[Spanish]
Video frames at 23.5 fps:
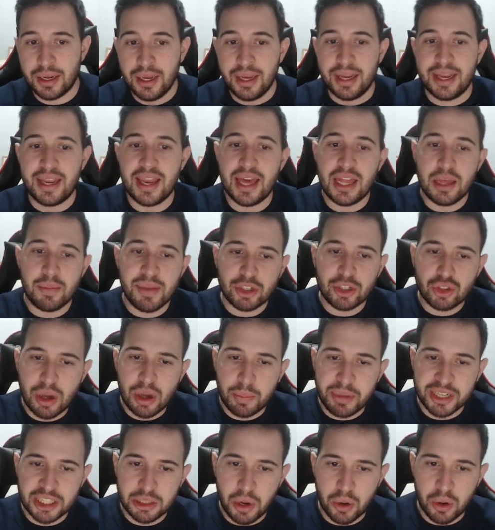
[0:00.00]
Y además una
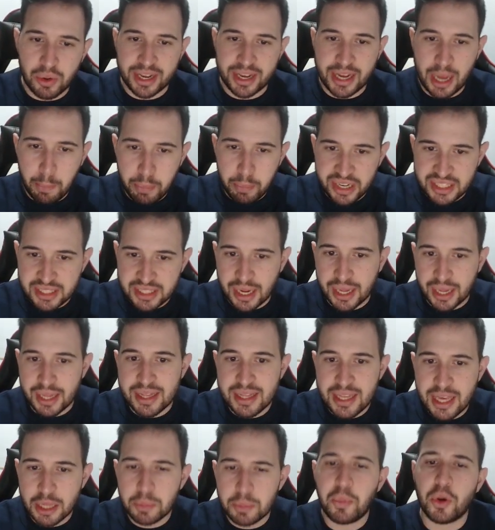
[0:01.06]
pasiva única. Prisa,
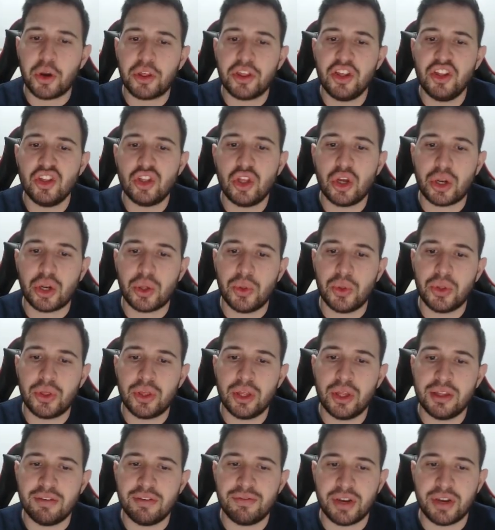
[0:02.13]
10% de
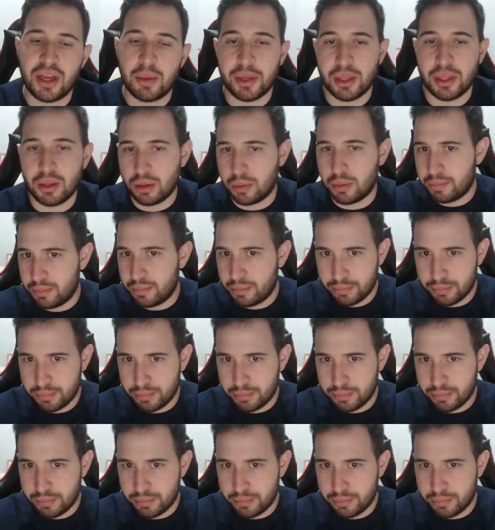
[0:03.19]
reducción de enfriamiento.